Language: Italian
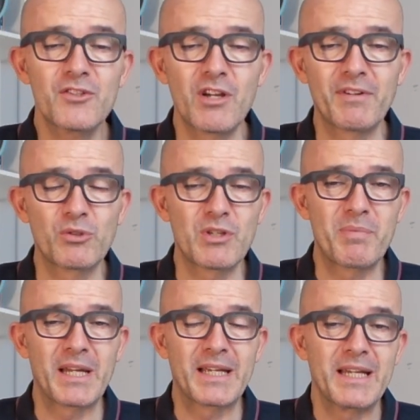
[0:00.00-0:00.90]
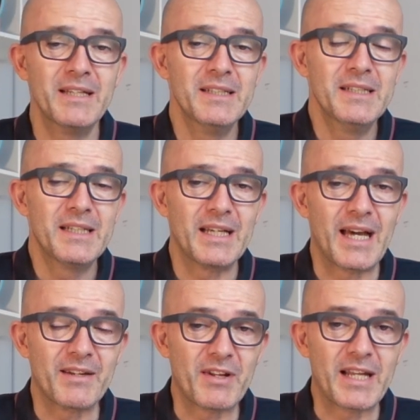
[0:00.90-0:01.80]
ci ha fatto sapere che eh,
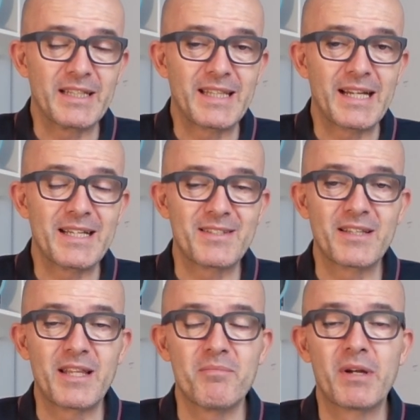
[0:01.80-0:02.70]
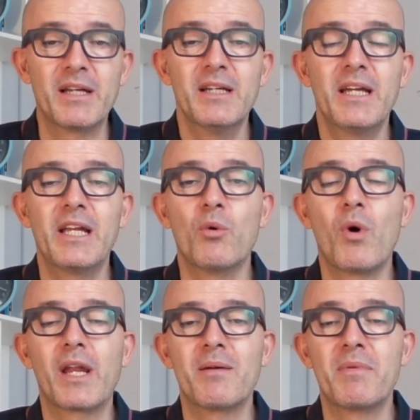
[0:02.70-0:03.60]
arriverà in Italia a settembre il
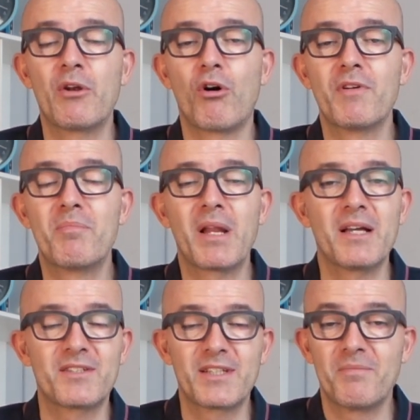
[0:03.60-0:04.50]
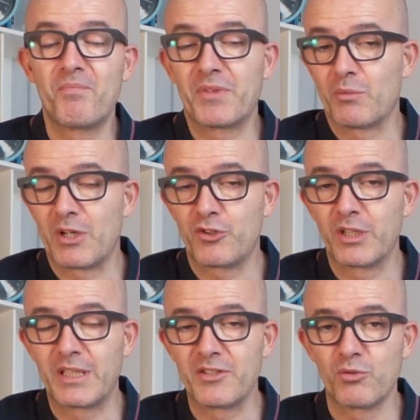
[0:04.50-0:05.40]
One M9 Plus, mm, una
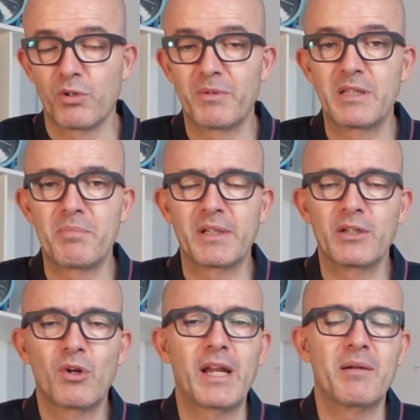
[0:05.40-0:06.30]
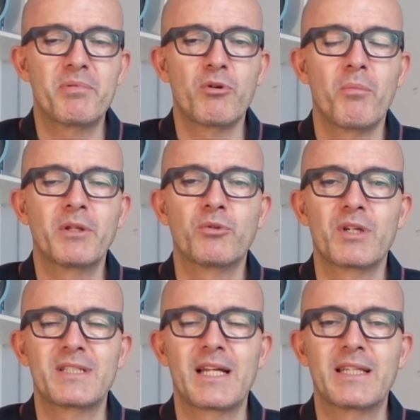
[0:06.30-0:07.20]
scelta sicuramente particolare, al primo momento
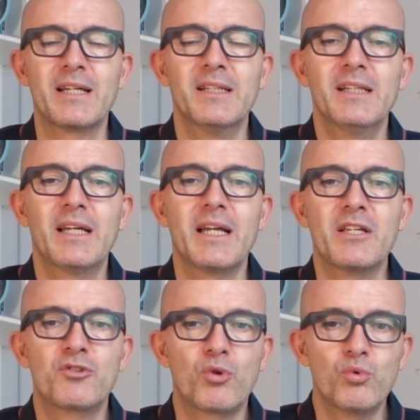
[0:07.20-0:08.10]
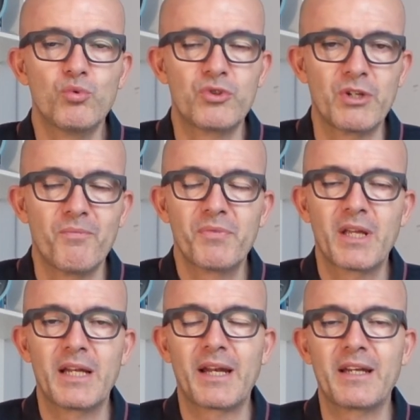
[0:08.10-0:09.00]
era stata eh, escluso
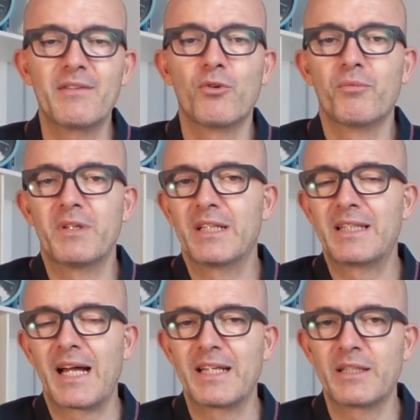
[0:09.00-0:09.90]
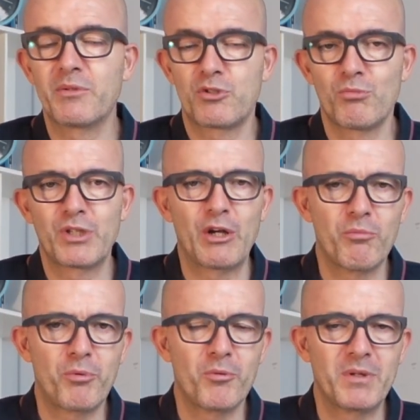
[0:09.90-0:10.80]
l'arrivo in Italia di questo modello,
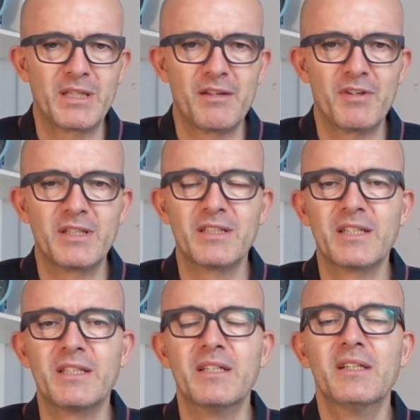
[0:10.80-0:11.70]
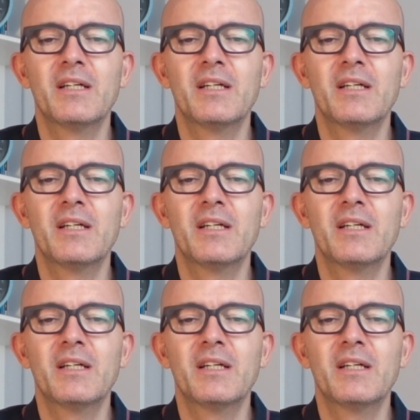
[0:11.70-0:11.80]
probabilmente le vendite di